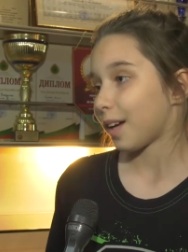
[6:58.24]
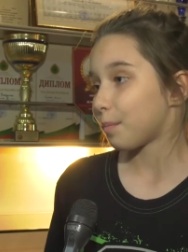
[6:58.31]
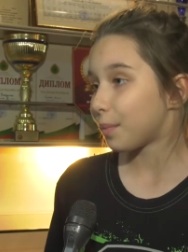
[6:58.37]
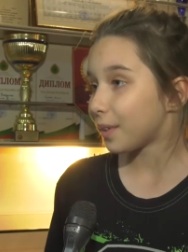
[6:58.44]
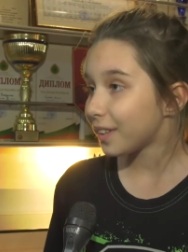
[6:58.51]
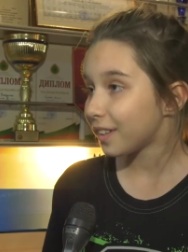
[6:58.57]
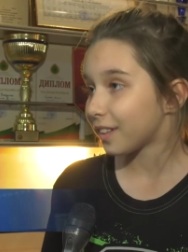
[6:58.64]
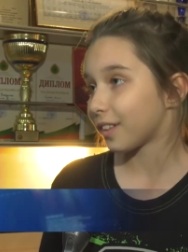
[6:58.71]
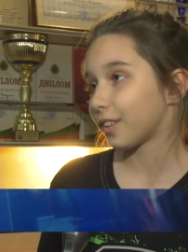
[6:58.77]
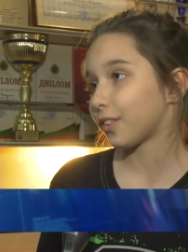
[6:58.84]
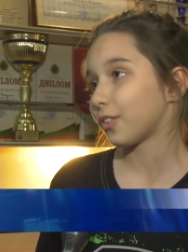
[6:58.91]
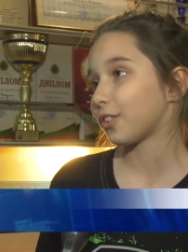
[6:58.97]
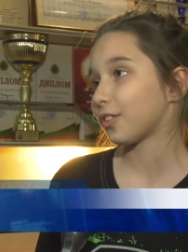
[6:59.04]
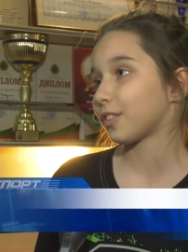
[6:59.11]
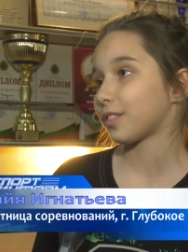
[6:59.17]
обидно,
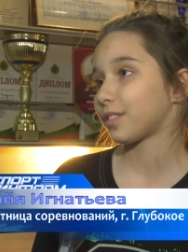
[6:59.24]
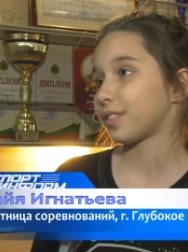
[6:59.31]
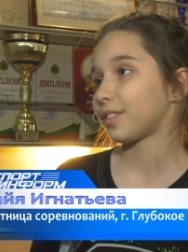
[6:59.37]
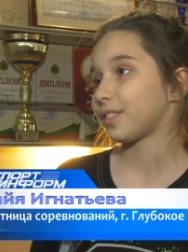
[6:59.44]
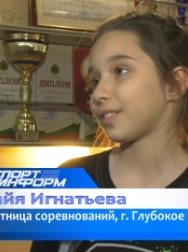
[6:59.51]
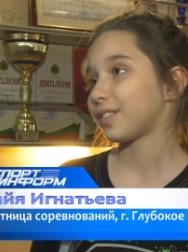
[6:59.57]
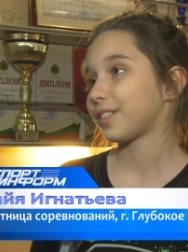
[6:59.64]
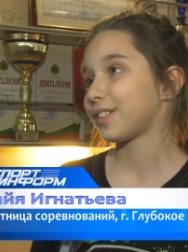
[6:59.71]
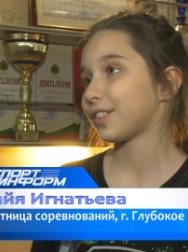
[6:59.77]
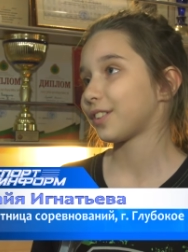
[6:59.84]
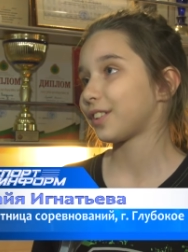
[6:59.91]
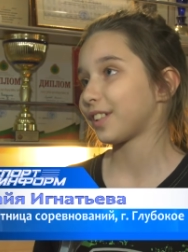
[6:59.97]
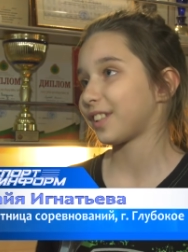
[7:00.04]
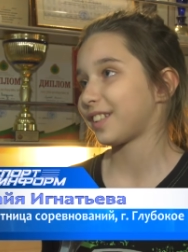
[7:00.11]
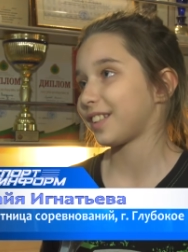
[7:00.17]
но
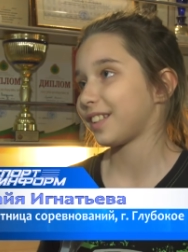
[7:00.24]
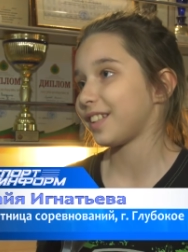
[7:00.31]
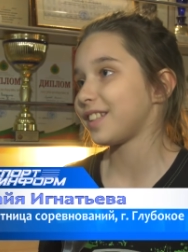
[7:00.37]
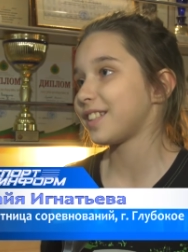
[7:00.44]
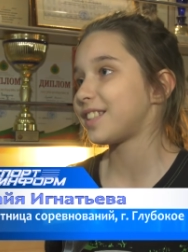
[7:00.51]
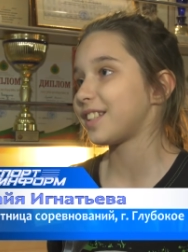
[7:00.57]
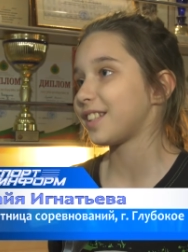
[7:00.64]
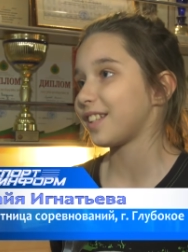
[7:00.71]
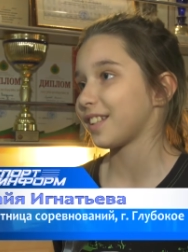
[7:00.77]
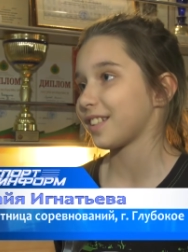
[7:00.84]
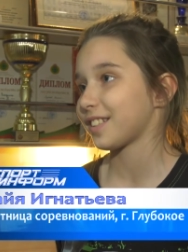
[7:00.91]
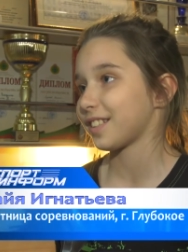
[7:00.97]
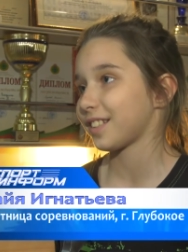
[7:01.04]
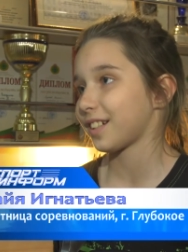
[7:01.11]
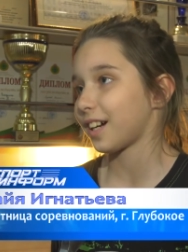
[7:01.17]
все-таки
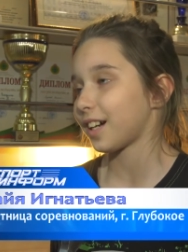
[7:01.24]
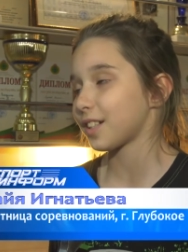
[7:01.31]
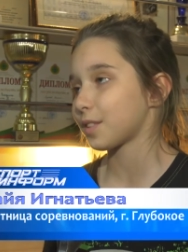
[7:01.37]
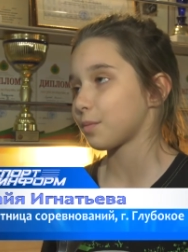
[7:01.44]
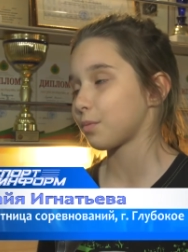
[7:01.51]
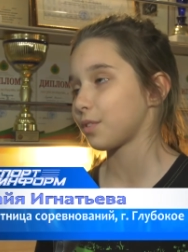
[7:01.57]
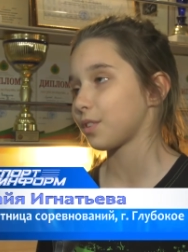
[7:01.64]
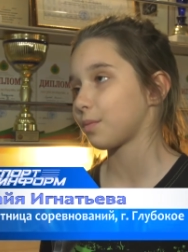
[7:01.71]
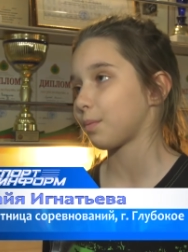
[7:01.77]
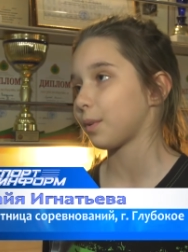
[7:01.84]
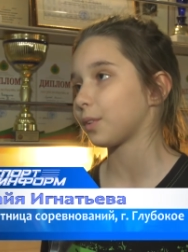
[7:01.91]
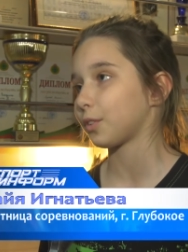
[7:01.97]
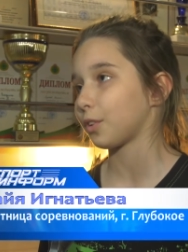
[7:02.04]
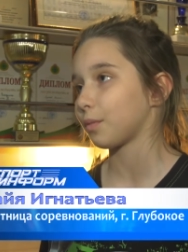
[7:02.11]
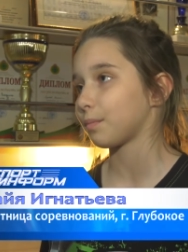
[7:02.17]
интересно, как же будет
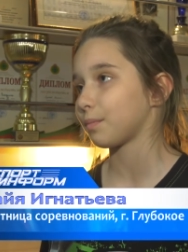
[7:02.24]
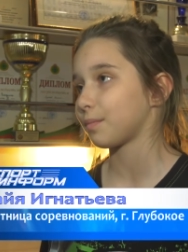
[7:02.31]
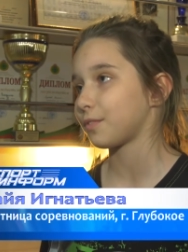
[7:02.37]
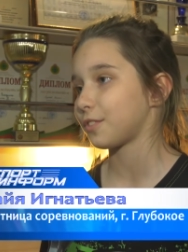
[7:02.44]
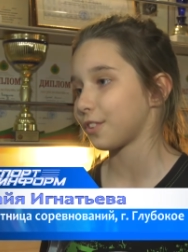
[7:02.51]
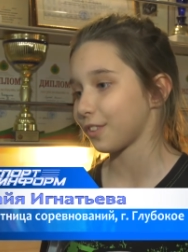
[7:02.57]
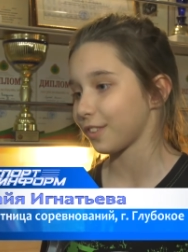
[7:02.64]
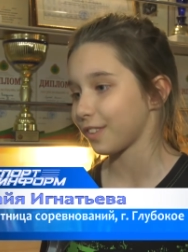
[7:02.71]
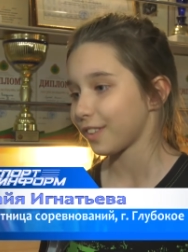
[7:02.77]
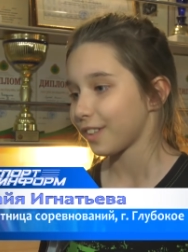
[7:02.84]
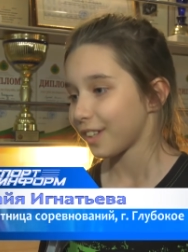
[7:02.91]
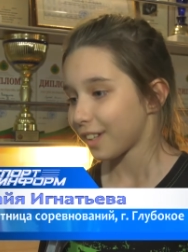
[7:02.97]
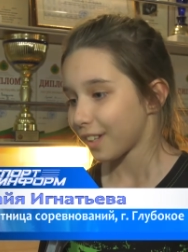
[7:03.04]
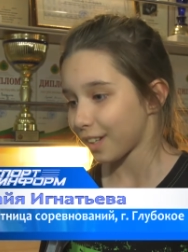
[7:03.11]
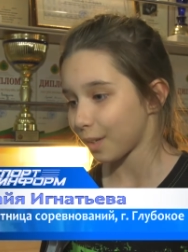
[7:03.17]
потом все
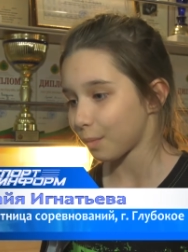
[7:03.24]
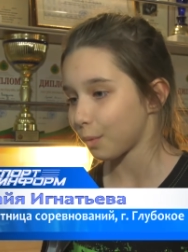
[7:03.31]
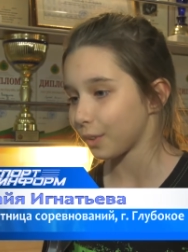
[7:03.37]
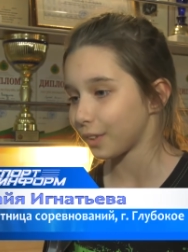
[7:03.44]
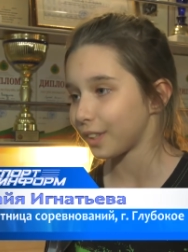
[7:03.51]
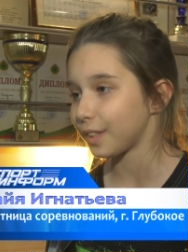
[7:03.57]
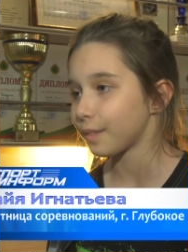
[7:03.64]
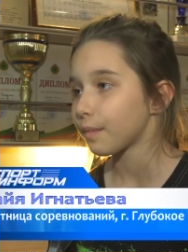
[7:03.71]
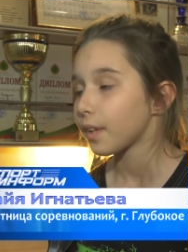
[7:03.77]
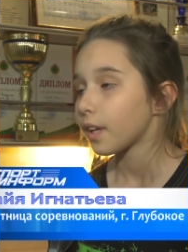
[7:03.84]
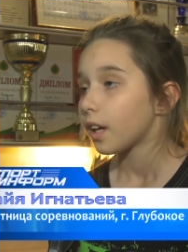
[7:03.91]
работать.